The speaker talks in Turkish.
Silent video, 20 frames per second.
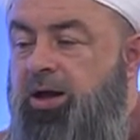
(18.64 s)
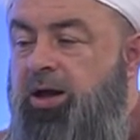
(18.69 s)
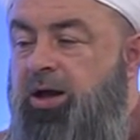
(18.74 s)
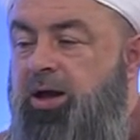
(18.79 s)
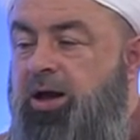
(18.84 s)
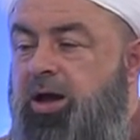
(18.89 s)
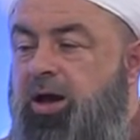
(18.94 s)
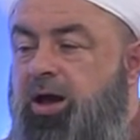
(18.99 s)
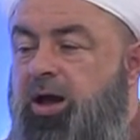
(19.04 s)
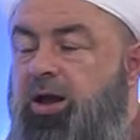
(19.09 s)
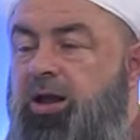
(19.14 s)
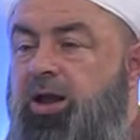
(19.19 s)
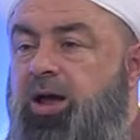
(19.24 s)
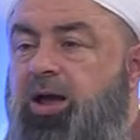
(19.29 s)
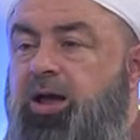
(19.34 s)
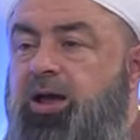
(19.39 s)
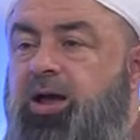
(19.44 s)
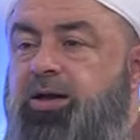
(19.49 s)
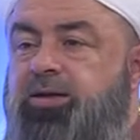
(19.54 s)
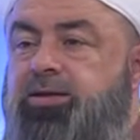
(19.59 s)
hala
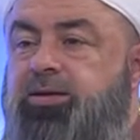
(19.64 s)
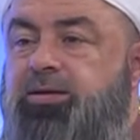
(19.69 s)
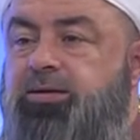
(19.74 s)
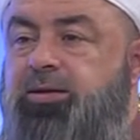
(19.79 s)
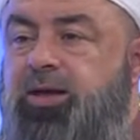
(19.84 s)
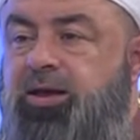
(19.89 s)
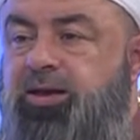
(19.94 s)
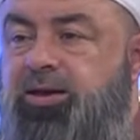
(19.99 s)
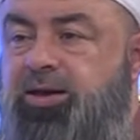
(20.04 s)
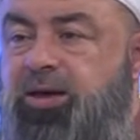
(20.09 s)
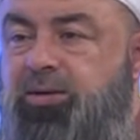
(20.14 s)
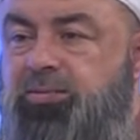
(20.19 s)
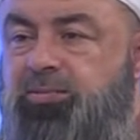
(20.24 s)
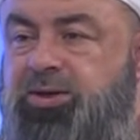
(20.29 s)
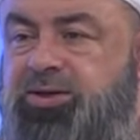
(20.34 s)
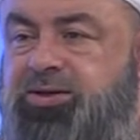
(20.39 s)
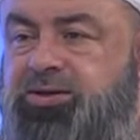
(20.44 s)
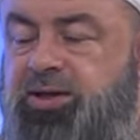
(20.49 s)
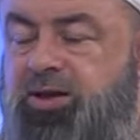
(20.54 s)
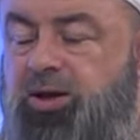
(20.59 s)
hayatındayken
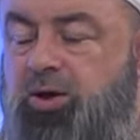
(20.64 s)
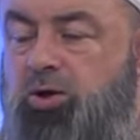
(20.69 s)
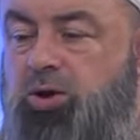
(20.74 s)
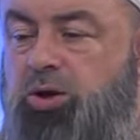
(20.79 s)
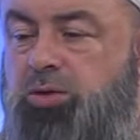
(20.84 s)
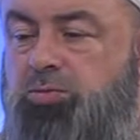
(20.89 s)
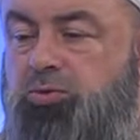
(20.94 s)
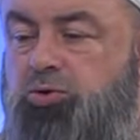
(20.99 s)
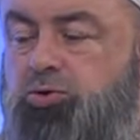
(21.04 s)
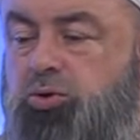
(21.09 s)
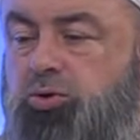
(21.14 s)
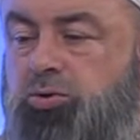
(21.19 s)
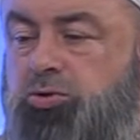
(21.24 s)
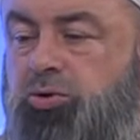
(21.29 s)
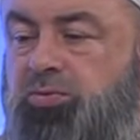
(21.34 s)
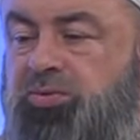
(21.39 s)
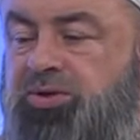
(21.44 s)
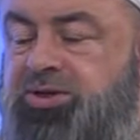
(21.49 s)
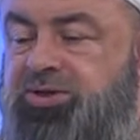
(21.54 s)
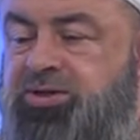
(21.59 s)
bizlere öğretmiş olduğu bir
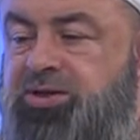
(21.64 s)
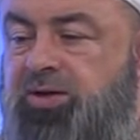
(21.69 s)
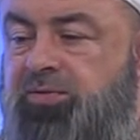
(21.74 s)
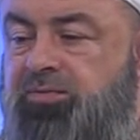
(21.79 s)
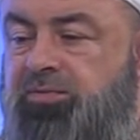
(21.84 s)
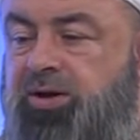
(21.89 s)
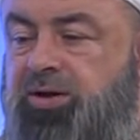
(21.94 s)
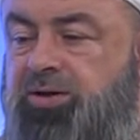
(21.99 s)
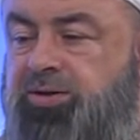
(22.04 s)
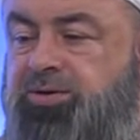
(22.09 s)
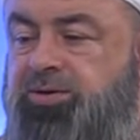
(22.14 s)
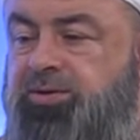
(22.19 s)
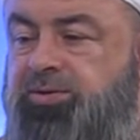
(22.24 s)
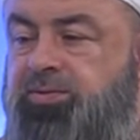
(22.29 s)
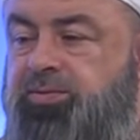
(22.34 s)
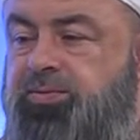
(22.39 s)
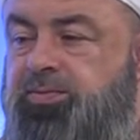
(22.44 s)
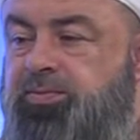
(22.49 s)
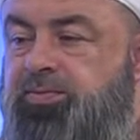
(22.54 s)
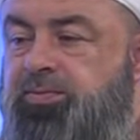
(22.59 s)
sistem vardır.
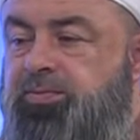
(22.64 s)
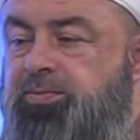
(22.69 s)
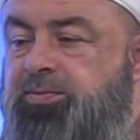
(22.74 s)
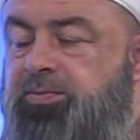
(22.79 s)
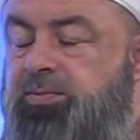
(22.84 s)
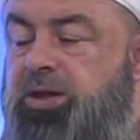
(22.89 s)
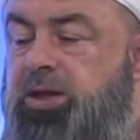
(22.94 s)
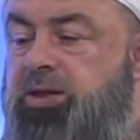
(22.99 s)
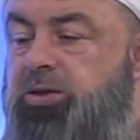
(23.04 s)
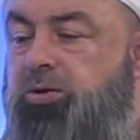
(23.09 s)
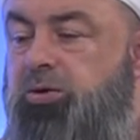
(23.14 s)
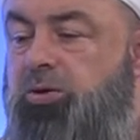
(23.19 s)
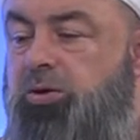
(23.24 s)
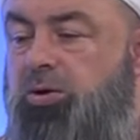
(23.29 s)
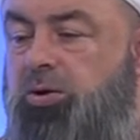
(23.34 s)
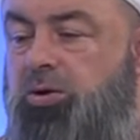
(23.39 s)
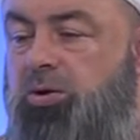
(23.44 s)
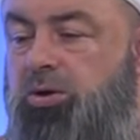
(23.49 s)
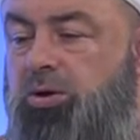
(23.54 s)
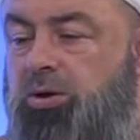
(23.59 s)
Nedir o?
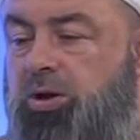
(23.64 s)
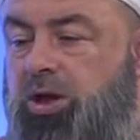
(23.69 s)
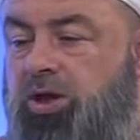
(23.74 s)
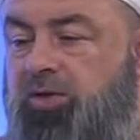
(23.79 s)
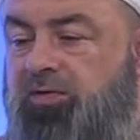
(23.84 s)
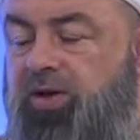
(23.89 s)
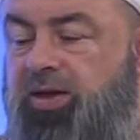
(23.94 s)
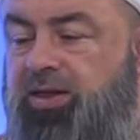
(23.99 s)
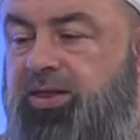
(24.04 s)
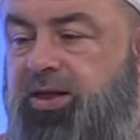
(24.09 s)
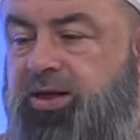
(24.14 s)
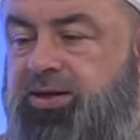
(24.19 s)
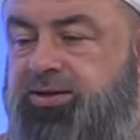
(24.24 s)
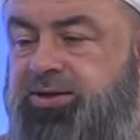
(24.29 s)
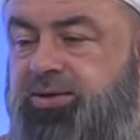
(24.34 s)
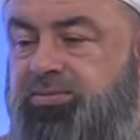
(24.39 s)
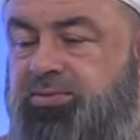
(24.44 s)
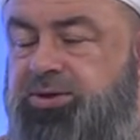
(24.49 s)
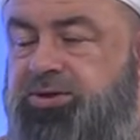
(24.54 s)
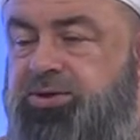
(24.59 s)
Efendi
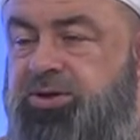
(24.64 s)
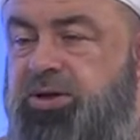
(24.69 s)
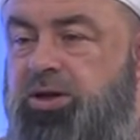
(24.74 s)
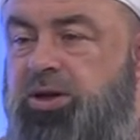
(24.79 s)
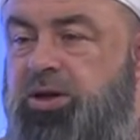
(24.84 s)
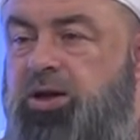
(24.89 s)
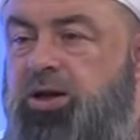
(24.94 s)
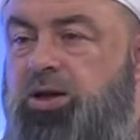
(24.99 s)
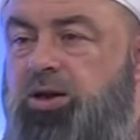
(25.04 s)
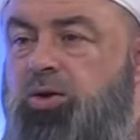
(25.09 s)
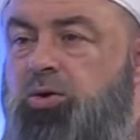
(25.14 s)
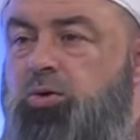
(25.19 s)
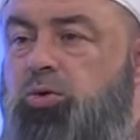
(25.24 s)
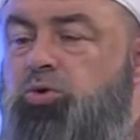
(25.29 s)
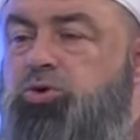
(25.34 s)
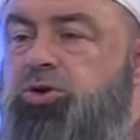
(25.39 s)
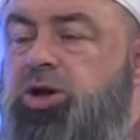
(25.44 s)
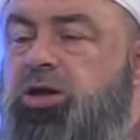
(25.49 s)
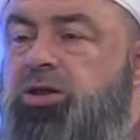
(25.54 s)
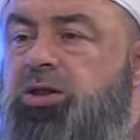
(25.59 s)
Hazretlerimiz
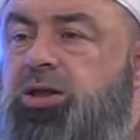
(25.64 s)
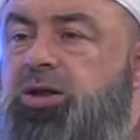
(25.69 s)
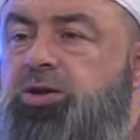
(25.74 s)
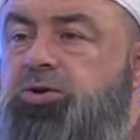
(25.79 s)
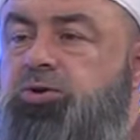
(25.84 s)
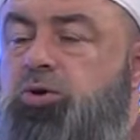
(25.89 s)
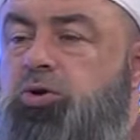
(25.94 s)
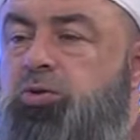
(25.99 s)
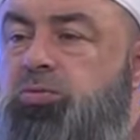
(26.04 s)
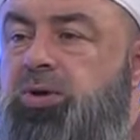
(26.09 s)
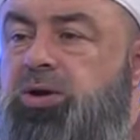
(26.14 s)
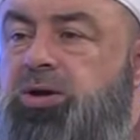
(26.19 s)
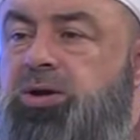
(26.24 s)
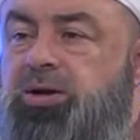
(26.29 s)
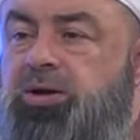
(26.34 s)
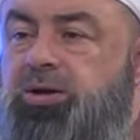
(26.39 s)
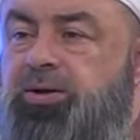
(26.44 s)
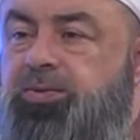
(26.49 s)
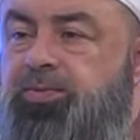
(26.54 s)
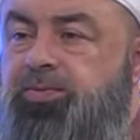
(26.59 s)
kucaklayıcı olmak.
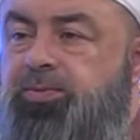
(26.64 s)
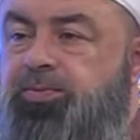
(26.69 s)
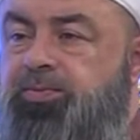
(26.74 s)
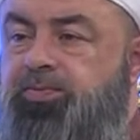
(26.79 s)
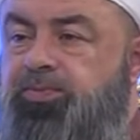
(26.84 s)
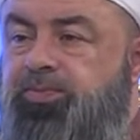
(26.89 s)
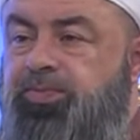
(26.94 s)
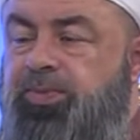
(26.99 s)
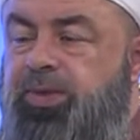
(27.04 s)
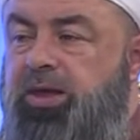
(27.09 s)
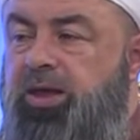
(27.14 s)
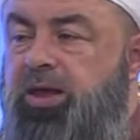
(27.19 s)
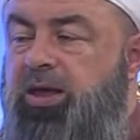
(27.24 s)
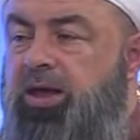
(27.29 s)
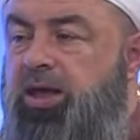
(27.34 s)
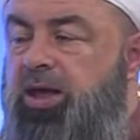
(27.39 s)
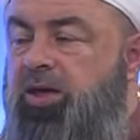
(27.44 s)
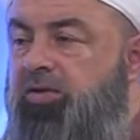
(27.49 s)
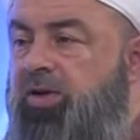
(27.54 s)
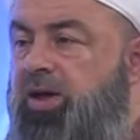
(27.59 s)

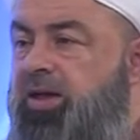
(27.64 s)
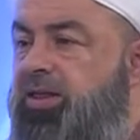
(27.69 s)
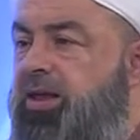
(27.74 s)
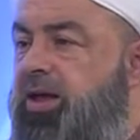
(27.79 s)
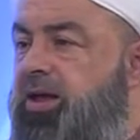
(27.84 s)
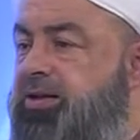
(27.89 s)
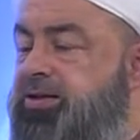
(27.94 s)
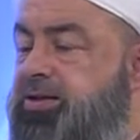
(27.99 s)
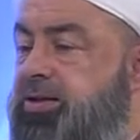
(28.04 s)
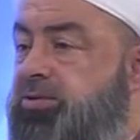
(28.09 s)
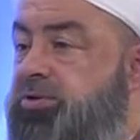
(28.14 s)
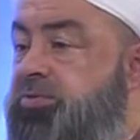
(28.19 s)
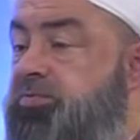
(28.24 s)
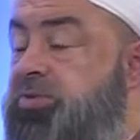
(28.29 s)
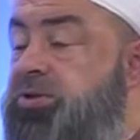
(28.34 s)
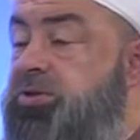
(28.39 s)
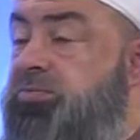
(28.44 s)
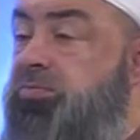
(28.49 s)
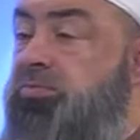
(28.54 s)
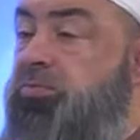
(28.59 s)
Efendi Hazretimiz,
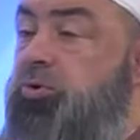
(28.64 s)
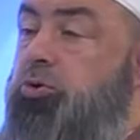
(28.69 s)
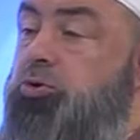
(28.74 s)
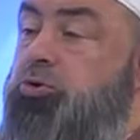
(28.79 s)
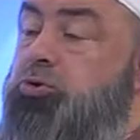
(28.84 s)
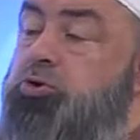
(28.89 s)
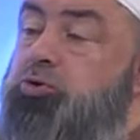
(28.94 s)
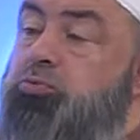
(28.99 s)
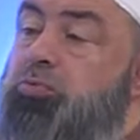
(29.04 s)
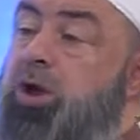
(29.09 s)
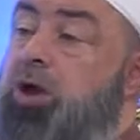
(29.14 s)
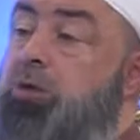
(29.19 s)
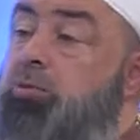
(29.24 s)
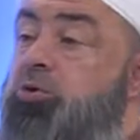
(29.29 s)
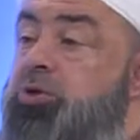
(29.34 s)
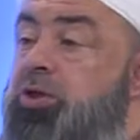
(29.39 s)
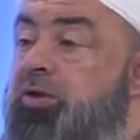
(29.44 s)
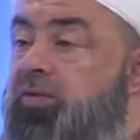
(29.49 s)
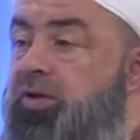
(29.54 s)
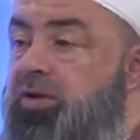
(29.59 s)
bizim biliyorsunuz Mahmut
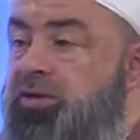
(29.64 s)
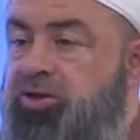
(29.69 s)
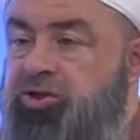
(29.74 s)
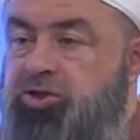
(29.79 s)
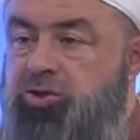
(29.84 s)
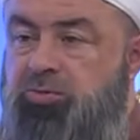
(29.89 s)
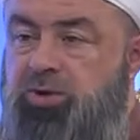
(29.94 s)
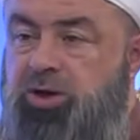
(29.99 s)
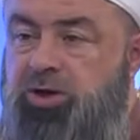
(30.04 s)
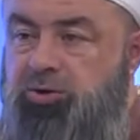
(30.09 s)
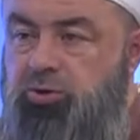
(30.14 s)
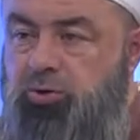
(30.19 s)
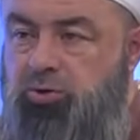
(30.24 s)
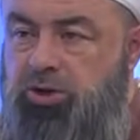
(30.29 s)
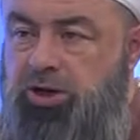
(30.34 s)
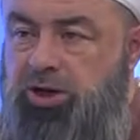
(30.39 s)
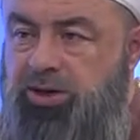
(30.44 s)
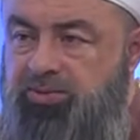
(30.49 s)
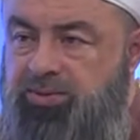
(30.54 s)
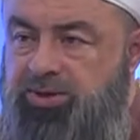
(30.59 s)
Efendi cemaati
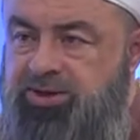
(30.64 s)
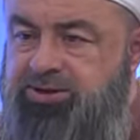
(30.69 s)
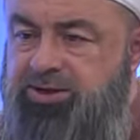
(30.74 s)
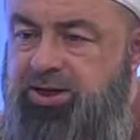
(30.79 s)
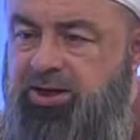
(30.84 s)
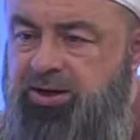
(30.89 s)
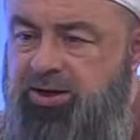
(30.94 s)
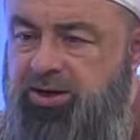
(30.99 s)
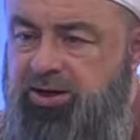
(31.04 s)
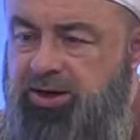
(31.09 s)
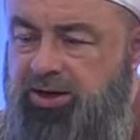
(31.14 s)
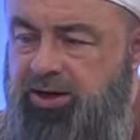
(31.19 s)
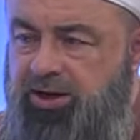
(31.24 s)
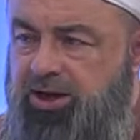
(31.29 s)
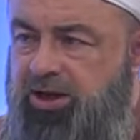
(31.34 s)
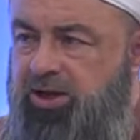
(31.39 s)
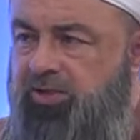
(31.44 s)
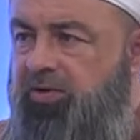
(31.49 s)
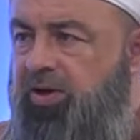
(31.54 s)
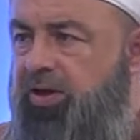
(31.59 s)
olarak bizler,
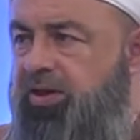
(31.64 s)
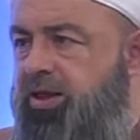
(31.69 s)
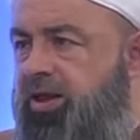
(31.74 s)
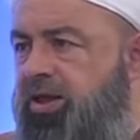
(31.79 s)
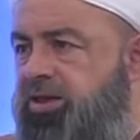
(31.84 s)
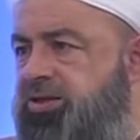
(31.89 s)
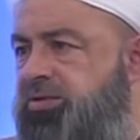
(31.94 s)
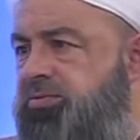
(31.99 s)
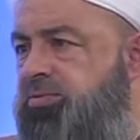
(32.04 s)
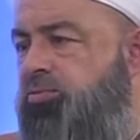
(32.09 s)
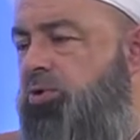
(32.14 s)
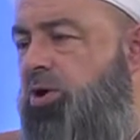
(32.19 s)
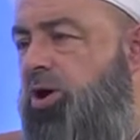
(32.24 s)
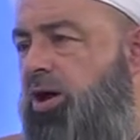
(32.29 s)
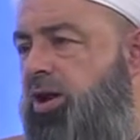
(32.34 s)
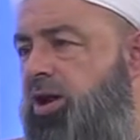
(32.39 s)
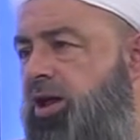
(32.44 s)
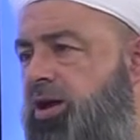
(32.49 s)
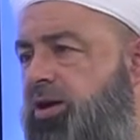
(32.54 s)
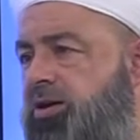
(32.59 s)
Efendi Hazretimiz bu
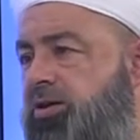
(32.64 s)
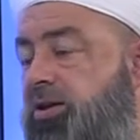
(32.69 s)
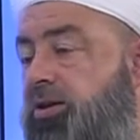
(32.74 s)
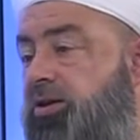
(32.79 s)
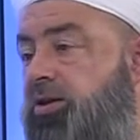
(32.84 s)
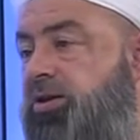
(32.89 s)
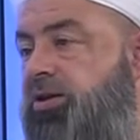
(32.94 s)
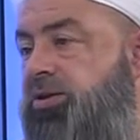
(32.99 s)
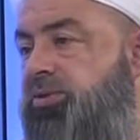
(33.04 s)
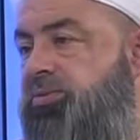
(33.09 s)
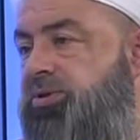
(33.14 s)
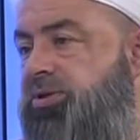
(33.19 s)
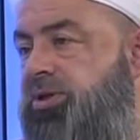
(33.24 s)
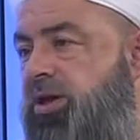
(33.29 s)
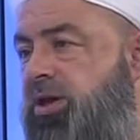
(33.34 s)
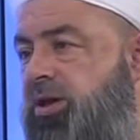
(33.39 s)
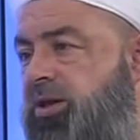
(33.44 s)
ahlakını alırız biz yani.